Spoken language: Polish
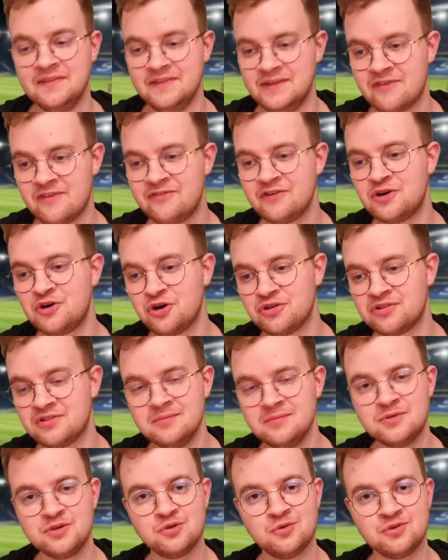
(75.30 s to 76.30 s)

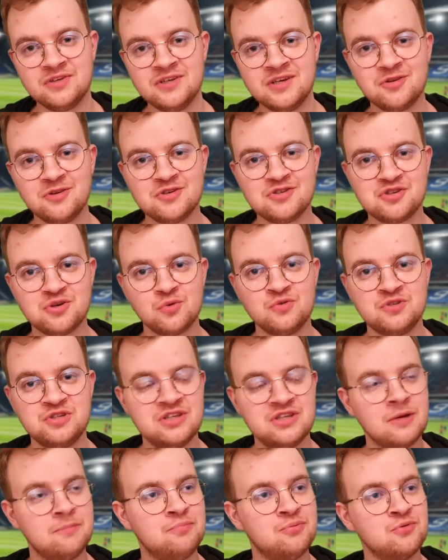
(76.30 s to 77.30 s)
niewygodnym, który nie dość, że
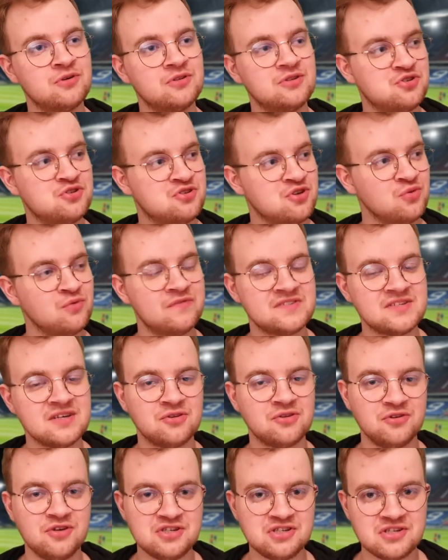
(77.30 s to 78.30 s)
ucina punkty czołówce,
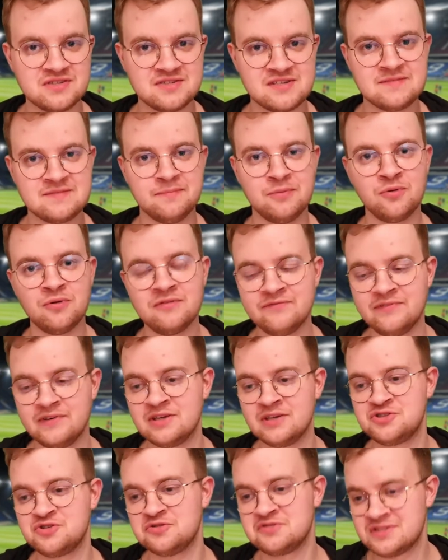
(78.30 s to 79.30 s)
to jeszcze zespołom
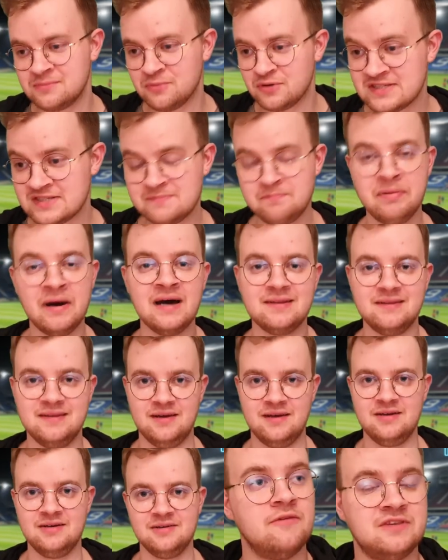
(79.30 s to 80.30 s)
walczącym o
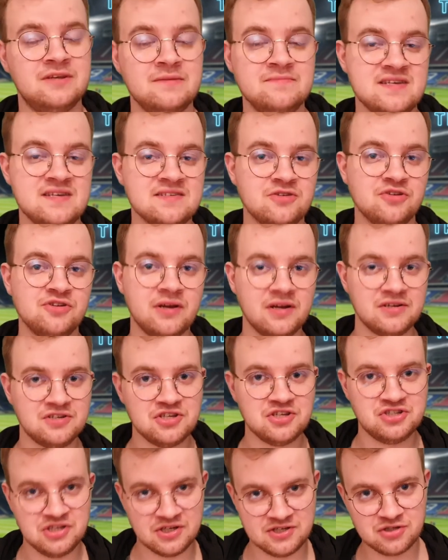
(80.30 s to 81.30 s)
spadek. W tym sezonie raczej
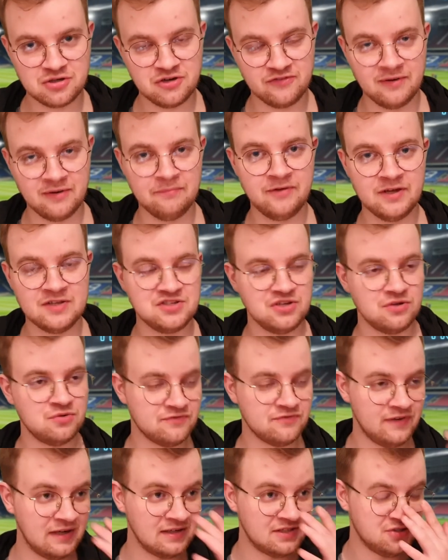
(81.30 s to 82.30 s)
ciężko wam będzie już
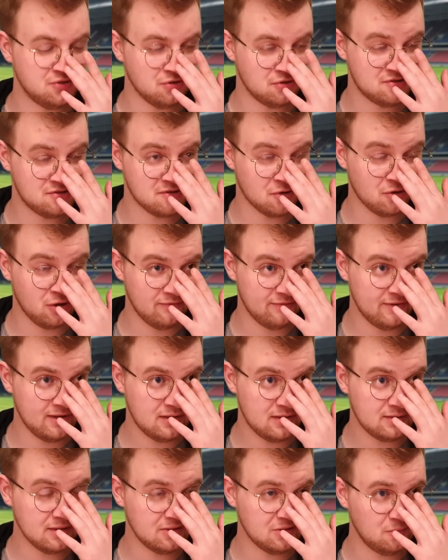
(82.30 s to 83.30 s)
walczyć o
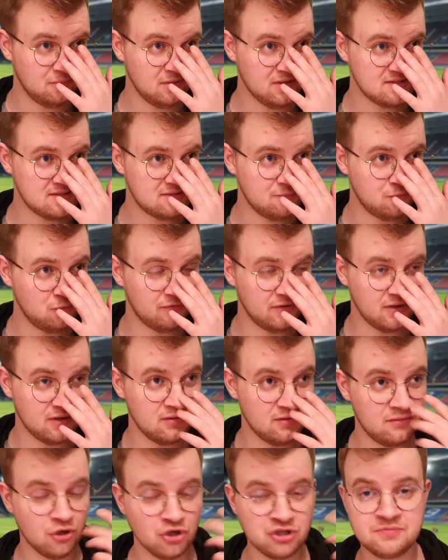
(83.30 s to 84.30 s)
cokolwiek, natomiast mówię,
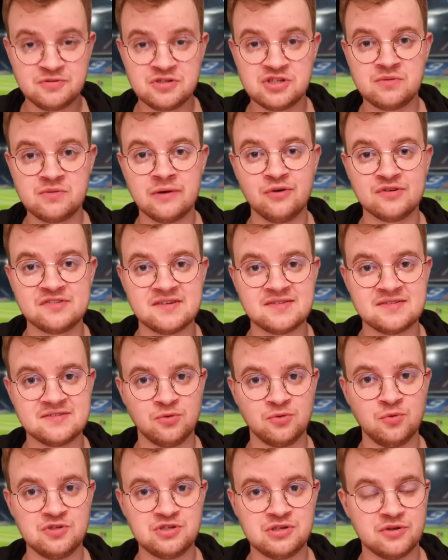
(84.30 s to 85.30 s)
od przyszłego
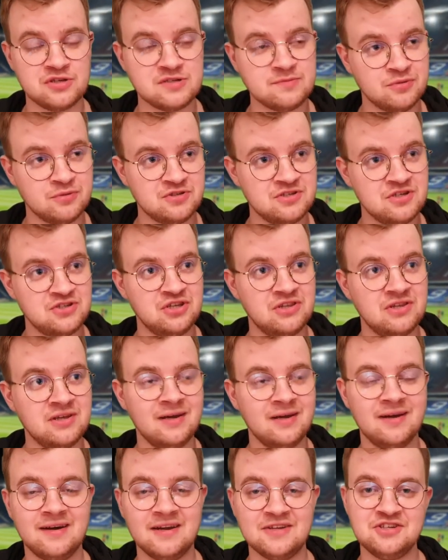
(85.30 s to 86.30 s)
sezonu, jeśli rozpoczniecie tak
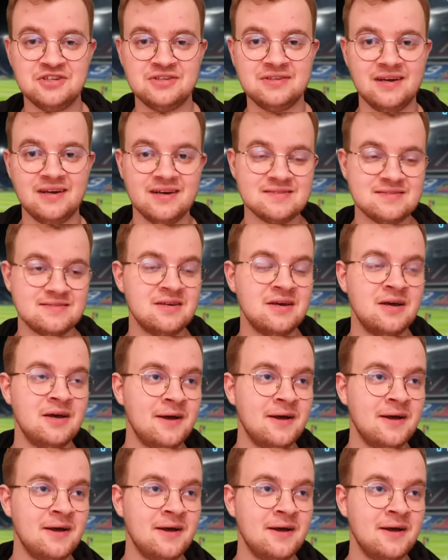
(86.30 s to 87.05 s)
jak gracie teraz,